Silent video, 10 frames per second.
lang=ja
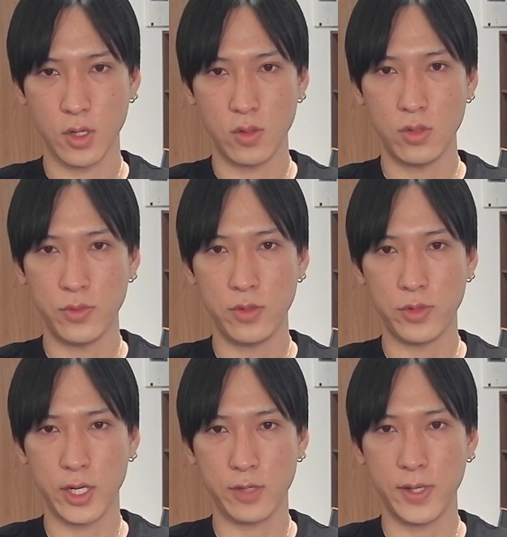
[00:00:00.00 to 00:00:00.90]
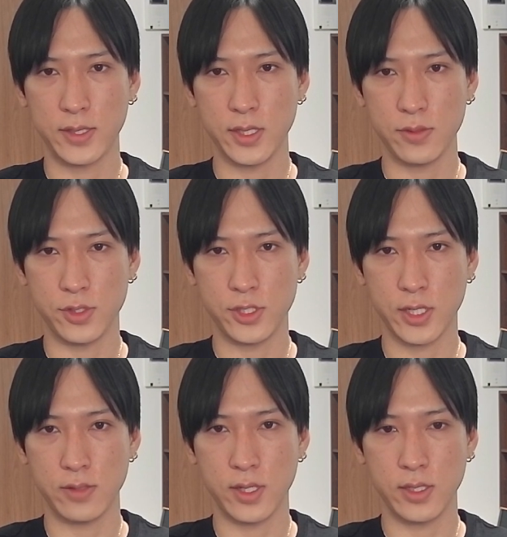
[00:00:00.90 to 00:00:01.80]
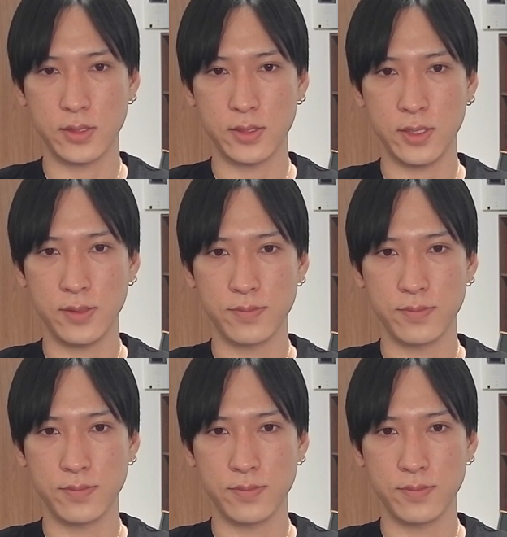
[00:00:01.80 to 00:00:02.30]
ほぼほぼ100%に近いぐらいですね。